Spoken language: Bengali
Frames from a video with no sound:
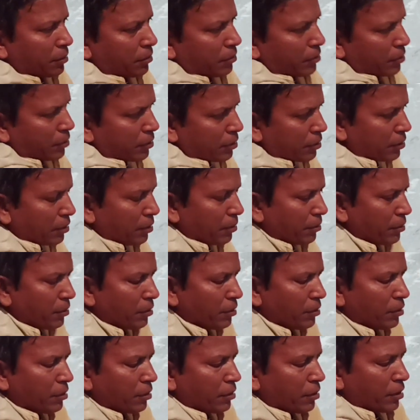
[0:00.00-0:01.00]
সেম নিয়ে
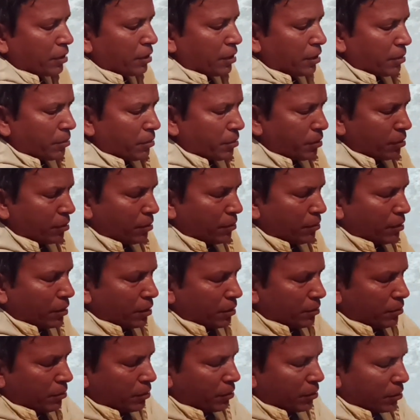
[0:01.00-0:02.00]
ওরম করে রাখ
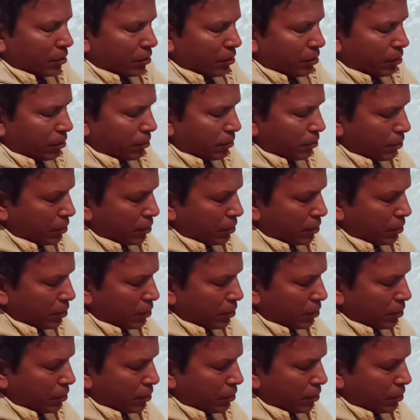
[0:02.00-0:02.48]
সেম নিয়ে